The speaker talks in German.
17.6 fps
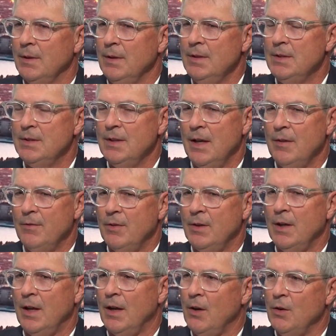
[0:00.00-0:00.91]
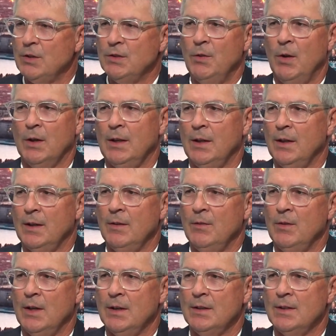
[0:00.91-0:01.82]
Ist sie einfach herausfordernder
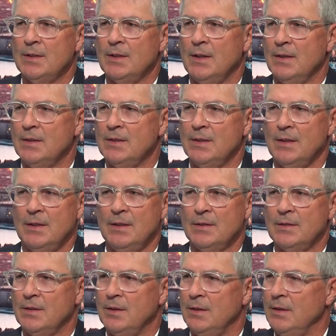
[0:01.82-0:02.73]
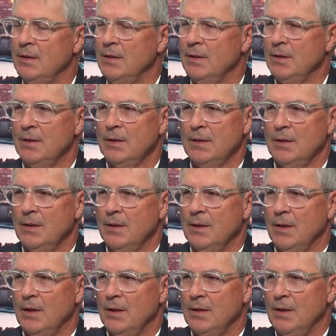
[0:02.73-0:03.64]
geworden, das Ganze? Ist da
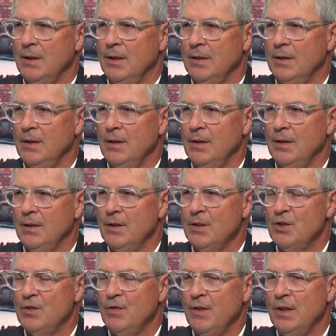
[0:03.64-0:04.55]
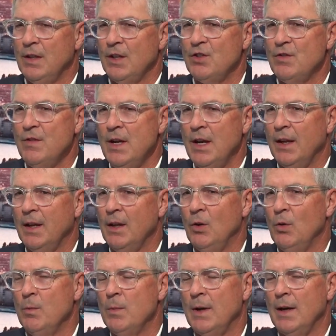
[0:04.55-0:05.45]
die, die, die, der
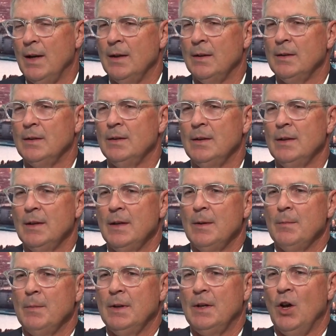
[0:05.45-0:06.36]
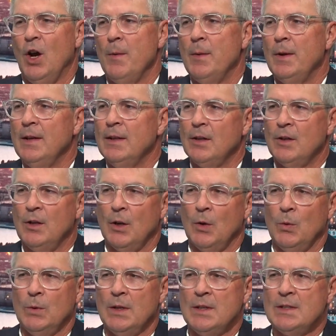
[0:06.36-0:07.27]
schwierige Umgang mit Gläubigen in der
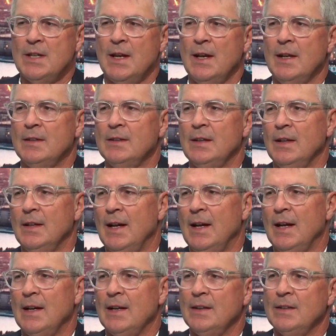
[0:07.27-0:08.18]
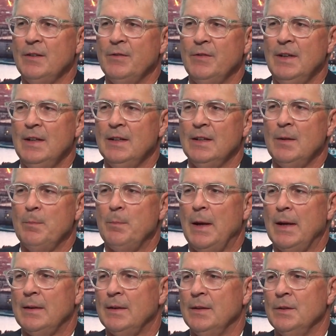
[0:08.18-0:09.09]
Corona-Zeit danach, die vielen
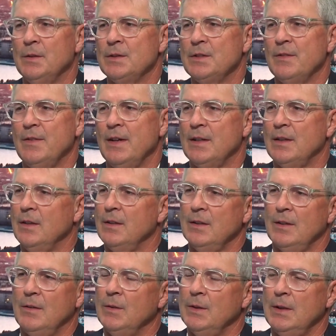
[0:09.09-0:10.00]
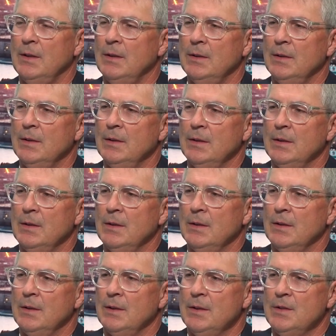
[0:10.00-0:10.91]
Debatten und so weiter? Oder
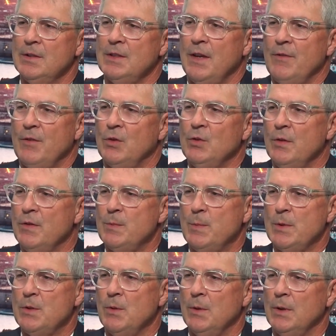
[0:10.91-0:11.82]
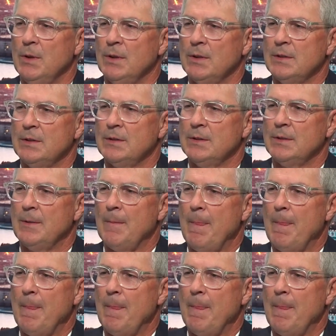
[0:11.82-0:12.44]
ist das einfach nur was Persönliches?